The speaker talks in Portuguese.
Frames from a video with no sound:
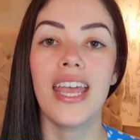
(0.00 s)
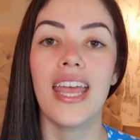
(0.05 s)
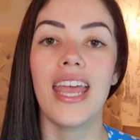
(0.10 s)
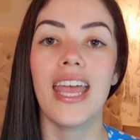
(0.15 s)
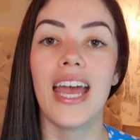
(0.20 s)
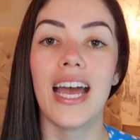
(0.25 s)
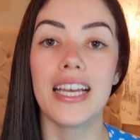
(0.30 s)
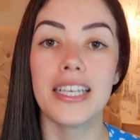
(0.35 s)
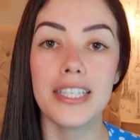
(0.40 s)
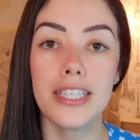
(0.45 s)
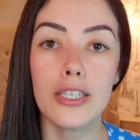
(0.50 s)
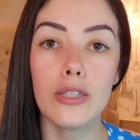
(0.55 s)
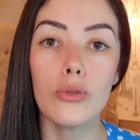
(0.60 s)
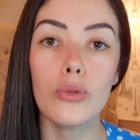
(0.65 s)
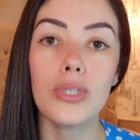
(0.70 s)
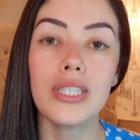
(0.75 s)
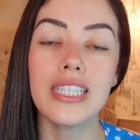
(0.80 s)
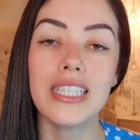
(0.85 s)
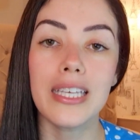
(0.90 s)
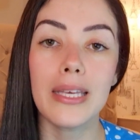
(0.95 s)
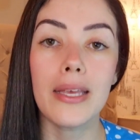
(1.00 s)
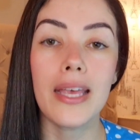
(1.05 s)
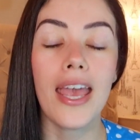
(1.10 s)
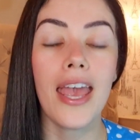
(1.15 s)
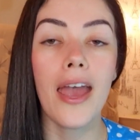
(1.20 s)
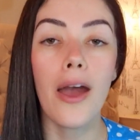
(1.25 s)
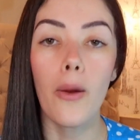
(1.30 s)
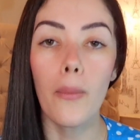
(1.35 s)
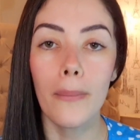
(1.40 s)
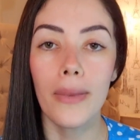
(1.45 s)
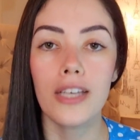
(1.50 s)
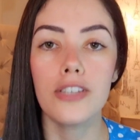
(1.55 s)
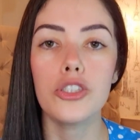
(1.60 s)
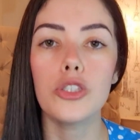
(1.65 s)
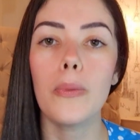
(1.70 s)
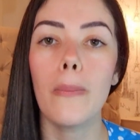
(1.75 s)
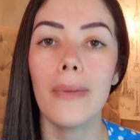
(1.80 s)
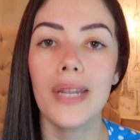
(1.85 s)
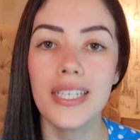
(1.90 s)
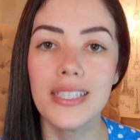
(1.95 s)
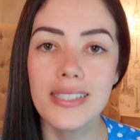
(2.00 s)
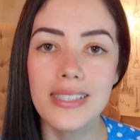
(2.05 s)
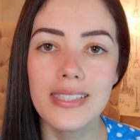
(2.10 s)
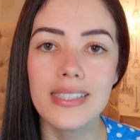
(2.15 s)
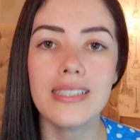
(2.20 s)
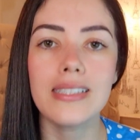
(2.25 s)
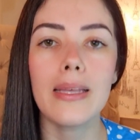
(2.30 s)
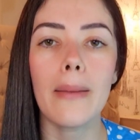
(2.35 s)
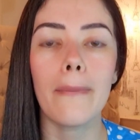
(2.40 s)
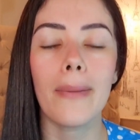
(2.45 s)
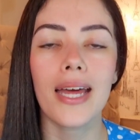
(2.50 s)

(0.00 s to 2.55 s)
é aquilo que realmente precisa